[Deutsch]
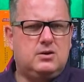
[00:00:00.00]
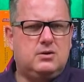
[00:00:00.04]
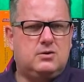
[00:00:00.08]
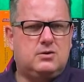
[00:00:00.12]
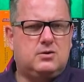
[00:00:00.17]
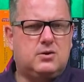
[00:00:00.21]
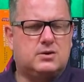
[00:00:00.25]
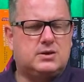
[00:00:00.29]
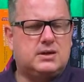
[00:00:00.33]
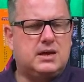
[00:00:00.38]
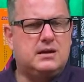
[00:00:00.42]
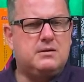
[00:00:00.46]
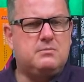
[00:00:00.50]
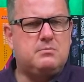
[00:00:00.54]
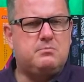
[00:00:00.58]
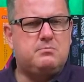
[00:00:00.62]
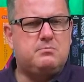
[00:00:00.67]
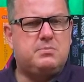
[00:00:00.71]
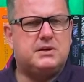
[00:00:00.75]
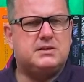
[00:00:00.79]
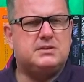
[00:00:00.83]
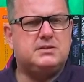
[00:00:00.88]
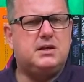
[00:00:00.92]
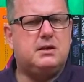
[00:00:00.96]
Doch
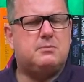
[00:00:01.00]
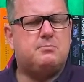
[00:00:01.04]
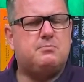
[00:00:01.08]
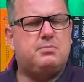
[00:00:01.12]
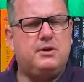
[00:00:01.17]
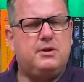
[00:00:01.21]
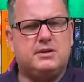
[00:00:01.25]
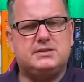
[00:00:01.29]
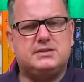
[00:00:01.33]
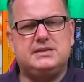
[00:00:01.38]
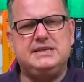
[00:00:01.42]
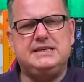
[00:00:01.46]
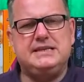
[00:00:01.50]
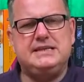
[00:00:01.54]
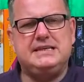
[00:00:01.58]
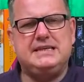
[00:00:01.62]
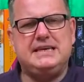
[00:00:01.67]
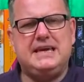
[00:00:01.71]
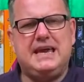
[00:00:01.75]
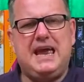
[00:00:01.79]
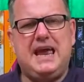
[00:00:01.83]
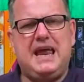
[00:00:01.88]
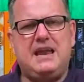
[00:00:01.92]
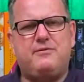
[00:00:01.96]
dann passiert
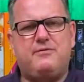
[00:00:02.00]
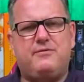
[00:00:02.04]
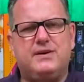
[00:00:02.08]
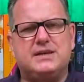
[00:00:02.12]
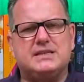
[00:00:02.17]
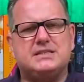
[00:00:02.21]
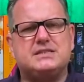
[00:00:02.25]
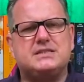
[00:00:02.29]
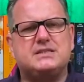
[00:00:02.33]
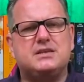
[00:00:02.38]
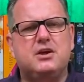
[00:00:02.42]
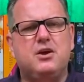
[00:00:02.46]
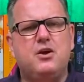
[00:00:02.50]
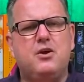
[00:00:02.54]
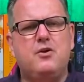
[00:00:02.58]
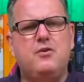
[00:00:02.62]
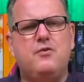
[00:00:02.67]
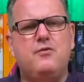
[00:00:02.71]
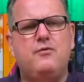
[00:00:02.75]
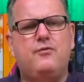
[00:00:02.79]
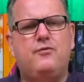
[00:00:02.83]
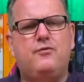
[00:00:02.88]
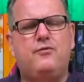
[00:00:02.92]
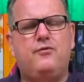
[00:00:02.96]
plötzlich etwas
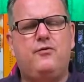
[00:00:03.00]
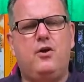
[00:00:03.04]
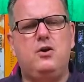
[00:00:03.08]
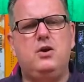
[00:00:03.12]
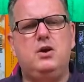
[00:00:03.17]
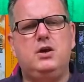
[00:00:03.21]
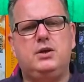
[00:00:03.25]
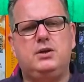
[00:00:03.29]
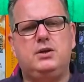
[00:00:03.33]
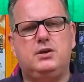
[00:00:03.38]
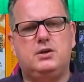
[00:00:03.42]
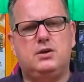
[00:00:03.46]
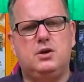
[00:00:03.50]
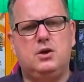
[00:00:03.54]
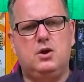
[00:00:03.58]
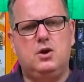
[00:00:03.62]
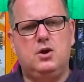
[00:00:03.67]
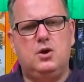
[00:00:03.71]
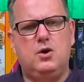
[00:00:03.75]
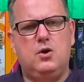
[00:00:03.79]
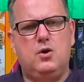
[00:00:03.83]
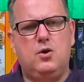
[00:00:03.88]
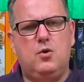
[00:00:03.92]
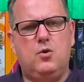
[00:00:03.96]
völlig
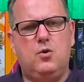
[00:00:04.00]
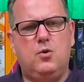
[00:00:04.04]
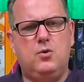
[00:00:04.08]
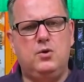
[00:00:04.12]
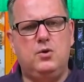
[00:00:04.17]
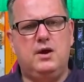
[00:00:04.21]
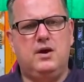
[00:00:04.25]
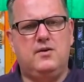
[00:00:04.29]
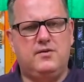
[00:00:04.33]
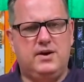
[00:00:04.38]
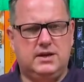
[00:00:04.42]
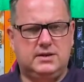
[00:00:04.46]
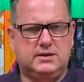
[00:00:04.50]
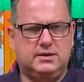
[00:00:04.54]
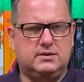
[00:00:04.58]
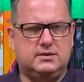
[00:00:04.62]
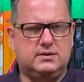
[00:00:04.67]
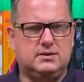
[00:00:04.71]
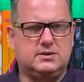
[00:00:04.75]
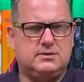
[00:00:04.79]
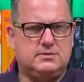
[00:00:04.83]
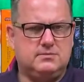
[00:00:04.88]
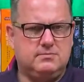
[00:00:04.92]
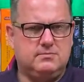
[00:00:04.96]

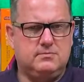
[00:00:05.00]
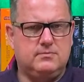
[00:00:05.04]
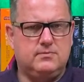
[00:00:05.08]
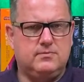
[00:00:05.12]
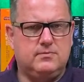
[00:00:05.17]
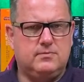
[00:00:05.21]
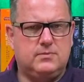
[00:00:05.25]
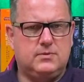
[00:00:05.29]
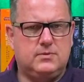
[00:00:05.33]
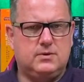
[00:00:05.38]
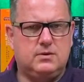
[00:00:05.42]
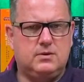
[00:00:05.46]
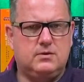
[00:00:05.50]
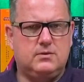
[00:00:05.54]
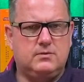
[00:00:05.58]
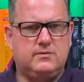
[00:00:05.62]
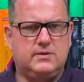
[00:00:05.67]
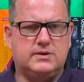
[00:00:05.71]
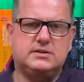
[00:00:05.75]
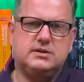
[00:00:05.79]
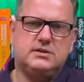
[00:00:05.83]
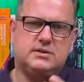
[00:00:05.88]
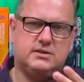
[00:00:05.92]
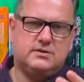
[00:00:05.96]
Unerwartetes.
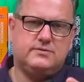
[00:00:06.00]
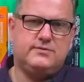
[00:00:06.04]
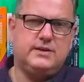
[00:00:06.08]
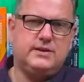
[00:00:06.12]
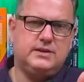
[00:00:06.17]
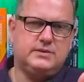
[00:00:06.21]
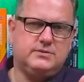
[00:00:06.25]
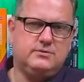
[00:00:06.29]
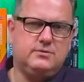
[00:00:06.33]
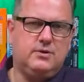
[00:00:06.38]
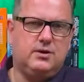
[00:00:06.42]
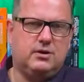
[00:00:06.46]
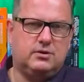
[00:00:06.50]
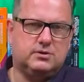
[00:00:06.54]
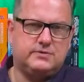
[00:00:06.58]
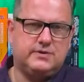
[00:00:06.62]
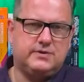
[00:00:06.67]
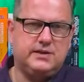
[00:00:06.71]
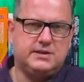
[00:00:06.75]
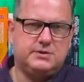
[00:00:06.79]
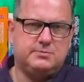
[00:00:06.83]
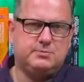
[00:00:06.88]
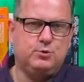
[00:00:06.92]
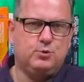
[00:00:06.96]
Was es ist, findest du nur raus,
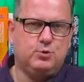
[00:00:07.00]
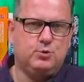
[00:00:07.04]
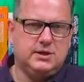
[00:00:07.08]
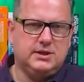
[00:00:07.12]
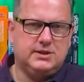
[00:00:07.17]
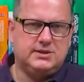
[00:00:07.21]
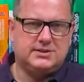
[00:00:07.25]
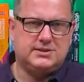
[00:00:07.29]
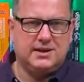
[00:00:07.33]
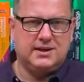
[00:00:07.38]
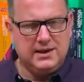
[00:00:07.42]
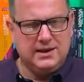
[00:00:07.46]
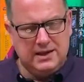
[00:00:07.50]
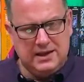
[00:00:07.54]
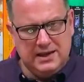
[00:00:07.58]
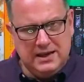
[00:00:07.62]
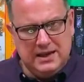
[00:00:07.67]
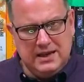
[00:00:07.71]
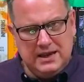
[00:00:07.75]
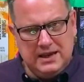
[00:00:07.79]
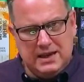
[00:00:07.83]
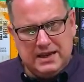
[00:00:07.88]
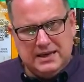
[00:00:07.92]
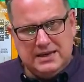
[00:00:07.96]
wenn du das Buch liest.
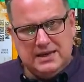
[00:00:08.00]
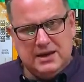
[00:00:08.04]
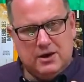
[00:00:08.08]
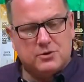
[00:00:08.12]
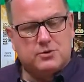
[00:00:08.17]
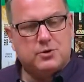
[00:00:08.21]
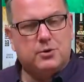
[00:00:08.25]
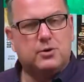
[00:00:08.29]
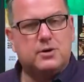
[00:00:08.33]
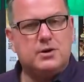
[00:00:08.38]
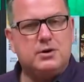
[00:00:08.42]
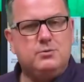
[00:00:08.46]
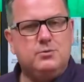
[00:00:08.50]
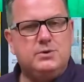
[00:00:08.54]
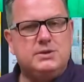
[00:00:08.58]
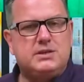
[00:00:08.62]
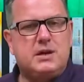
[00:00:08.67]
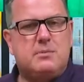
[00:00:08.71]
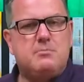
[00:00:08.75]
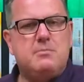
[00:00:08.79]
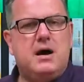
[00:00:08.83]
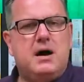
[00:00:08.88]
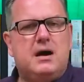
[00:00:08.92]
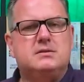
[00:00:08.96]
Die Autorin
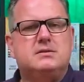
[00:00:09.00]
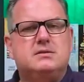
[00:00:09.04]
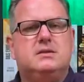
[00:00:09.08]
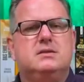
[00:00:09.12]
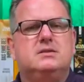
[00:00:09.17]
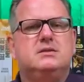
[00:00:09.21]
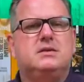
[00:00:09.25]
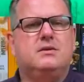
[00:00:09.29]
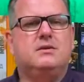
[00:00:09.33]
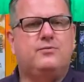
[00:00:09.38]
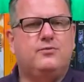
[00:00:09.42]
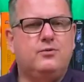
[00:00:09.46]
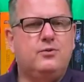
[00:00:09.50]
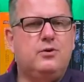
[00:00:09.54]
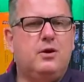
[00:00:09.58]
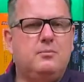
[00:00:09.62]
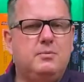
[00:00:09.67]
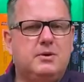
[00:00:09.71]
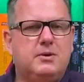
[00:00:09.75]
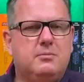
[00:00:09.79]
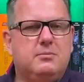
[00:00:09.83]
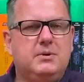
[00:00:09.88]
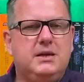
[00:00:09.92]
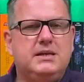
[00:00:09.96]
Louisa Masters hat früher
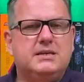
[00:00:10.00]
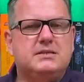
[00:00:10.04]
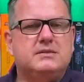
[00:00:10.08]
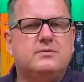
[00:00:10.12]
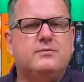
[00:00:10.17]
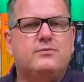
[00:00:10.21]
mit dem Lesen